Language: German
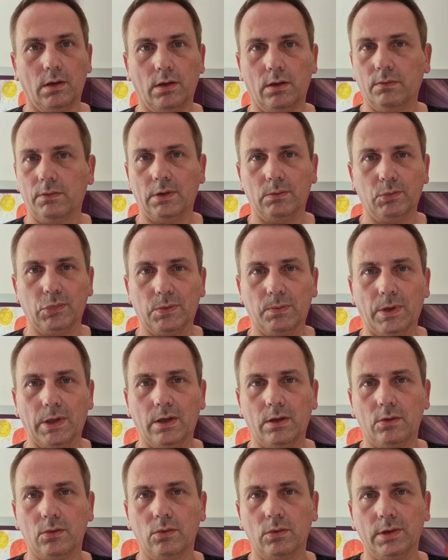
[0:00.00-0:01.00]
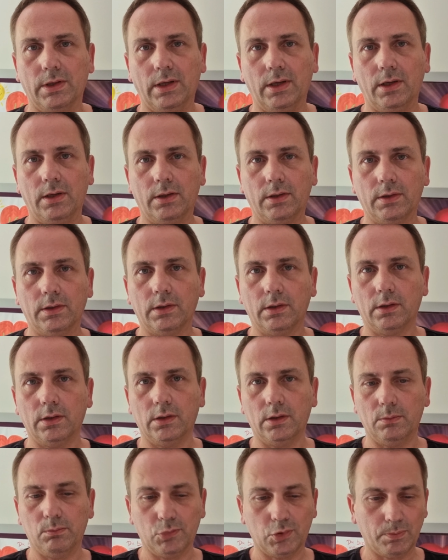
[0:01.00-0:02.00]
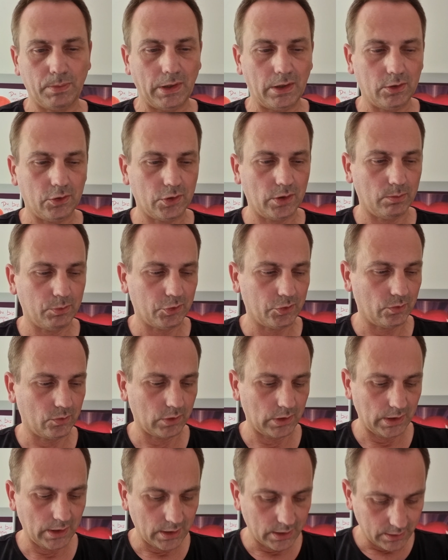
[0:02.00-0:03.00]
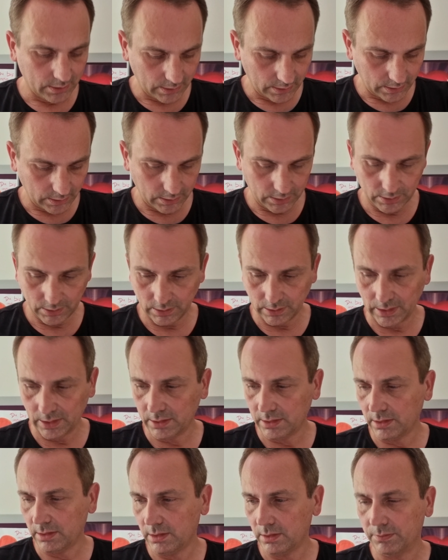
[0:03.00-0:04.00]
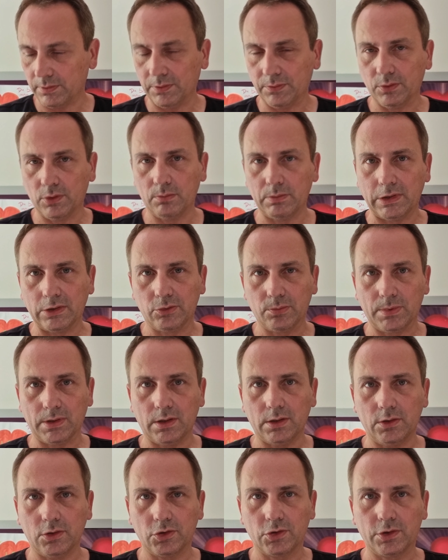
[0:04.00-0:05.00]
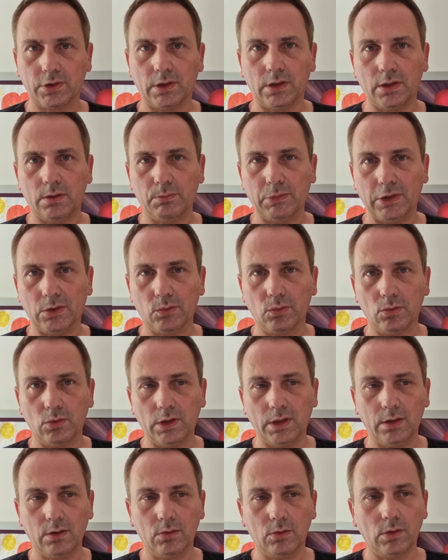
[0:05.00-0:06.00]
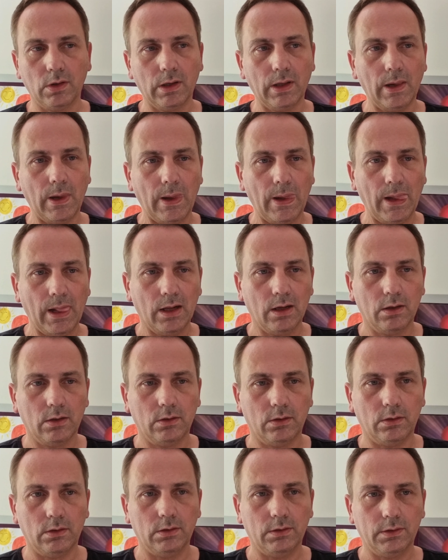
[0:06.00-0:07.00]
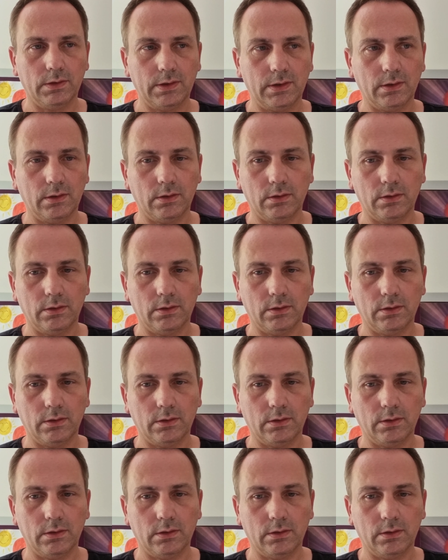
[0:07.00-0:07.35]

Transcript: was muss man ja tun, ne? Ähm, Spanisch habe ich schon gelernt. Ich lerne ja nach wie vor mein Spanisch da mit Duolingo. Und